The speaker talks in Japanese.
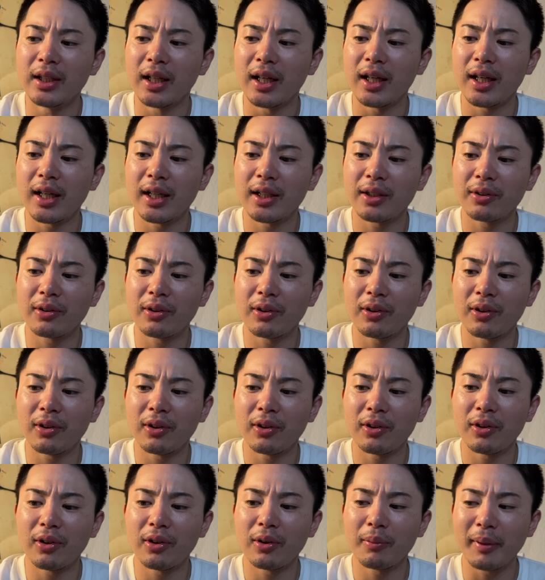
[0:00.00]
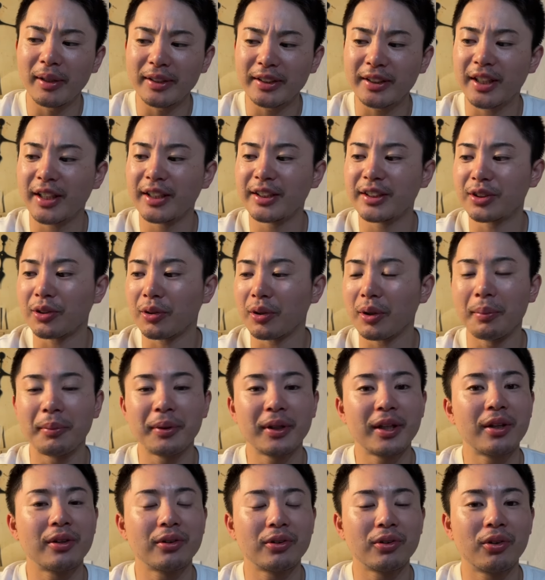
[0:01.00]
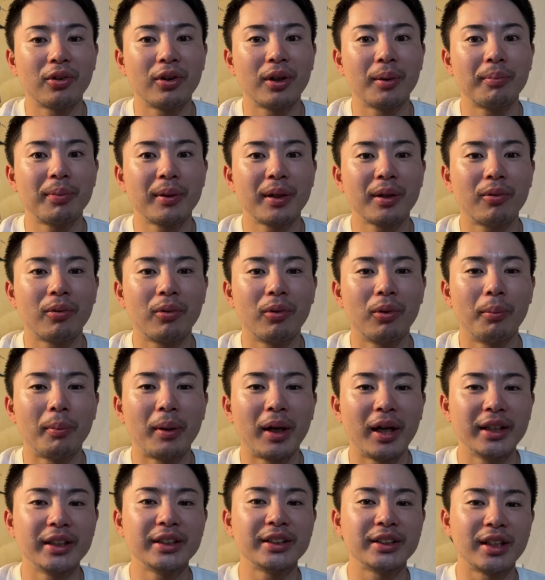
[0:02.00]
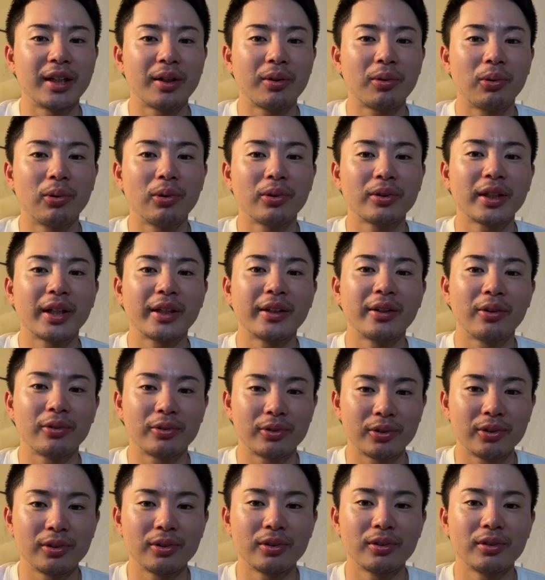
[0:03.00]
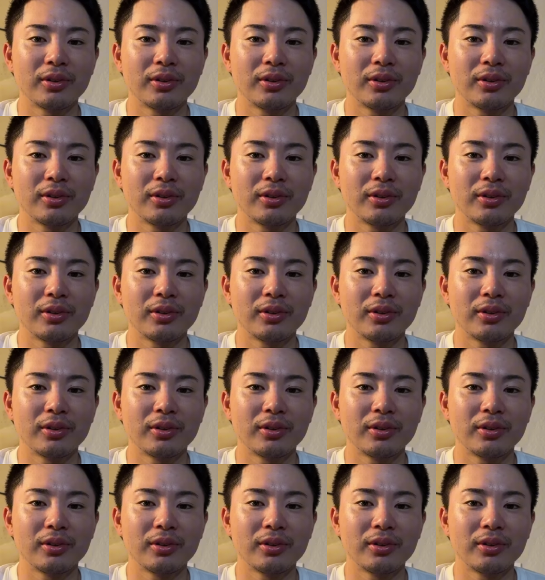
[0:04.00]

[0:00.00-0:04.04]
あのー、まあ、記事とか見てると、やっぱりこう、毎日ね、抗体浴、